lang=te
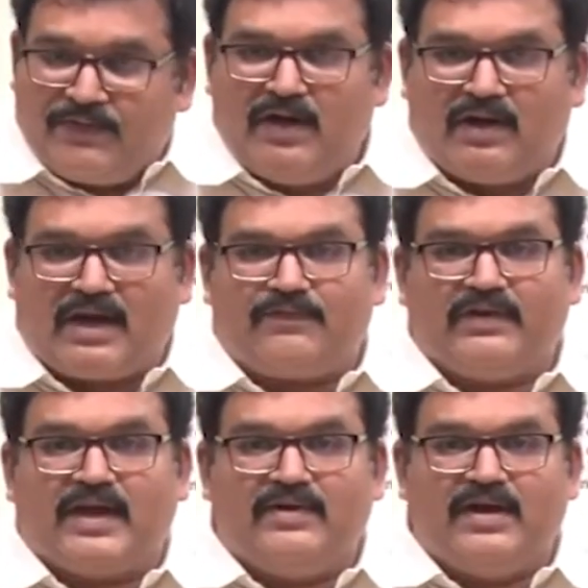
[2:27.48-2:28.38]
ఆ
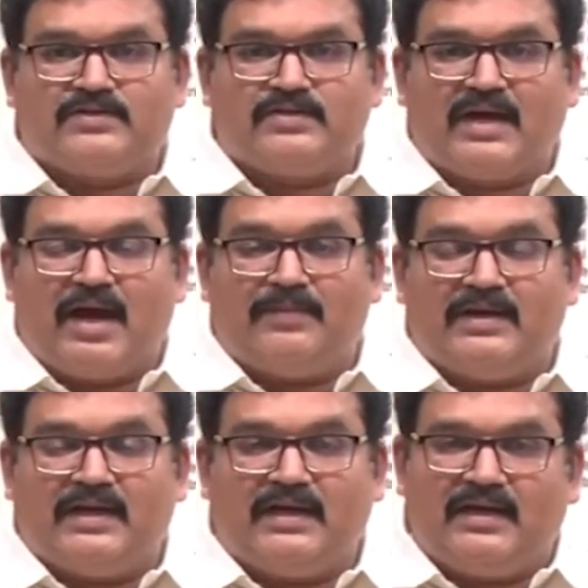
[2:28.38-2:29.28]
వీడియోగ్రాఫిక్ ఎవిడెన్స్ ఉంది
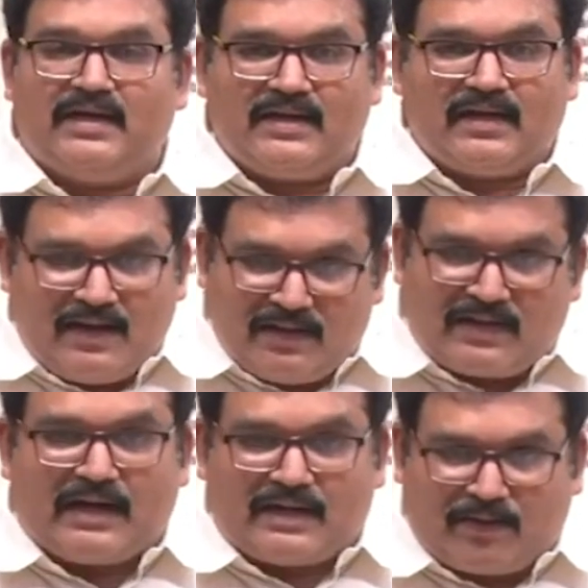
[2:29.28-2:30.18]
కాబట్టి అవి
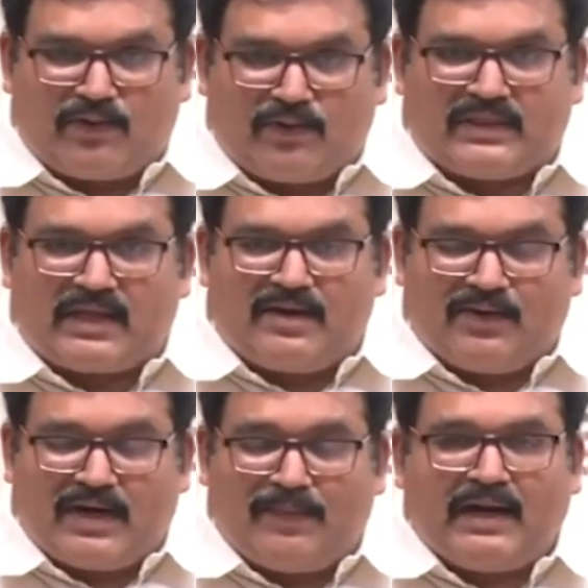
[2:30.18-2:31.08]
అట్ట కొంత
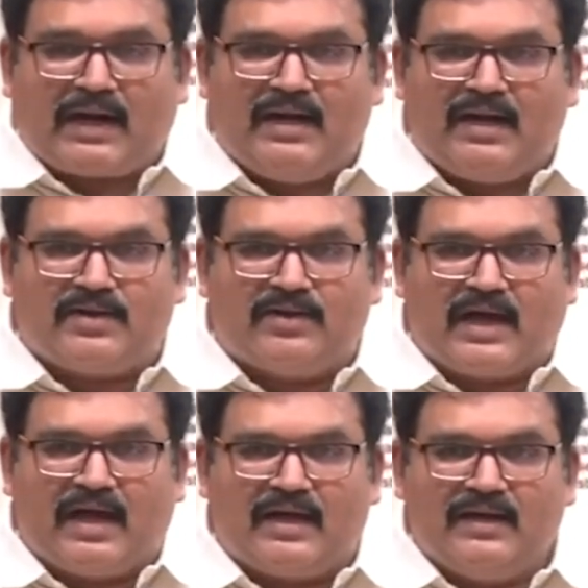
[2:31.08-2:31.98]
ఉన్నాయి మన కళ్ళు
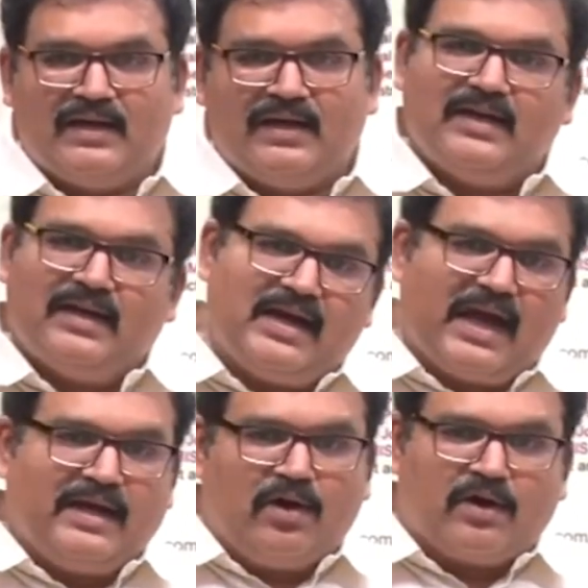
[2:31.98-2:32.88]
ఎదురకుండా
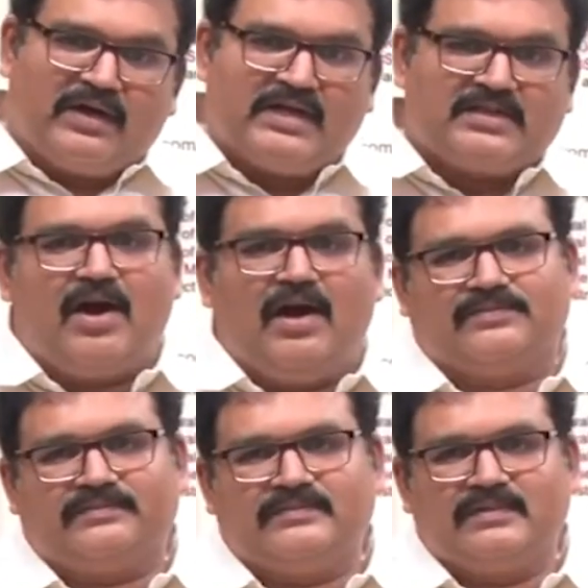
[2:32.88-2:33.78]
లేదంటే అవి కూడా
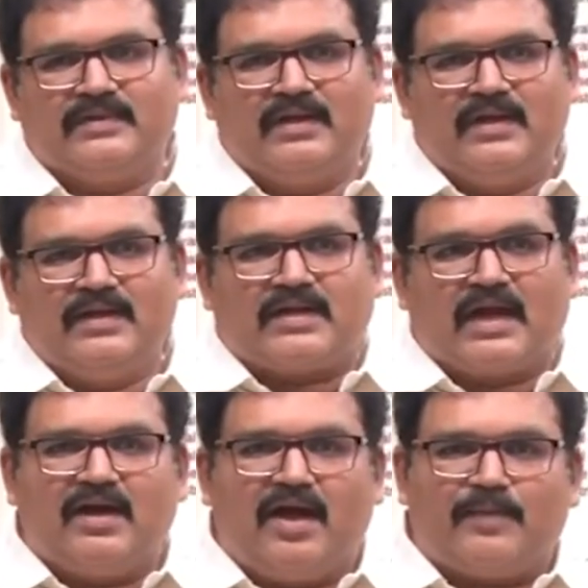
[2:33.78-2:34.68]
కొట్టేసేవాళ్ళు
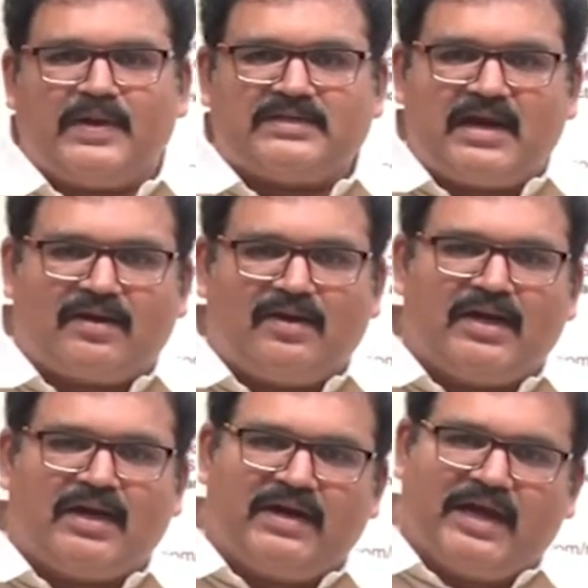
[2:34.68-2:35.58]
స్కిల్ డెవలప్మెంట్ సెంటర్లో
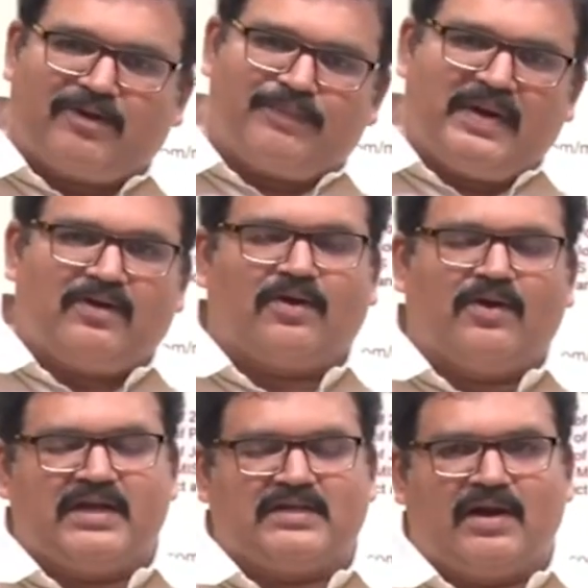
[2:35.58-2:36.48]
ఉన్నటువంటి ఎక్విప్మెంట్ కూడా
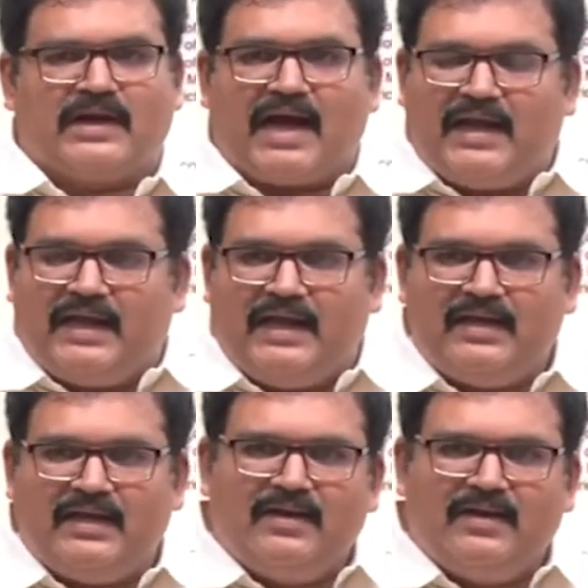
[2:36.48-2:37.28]
కొట్టేసేవాళ్ళు కానీ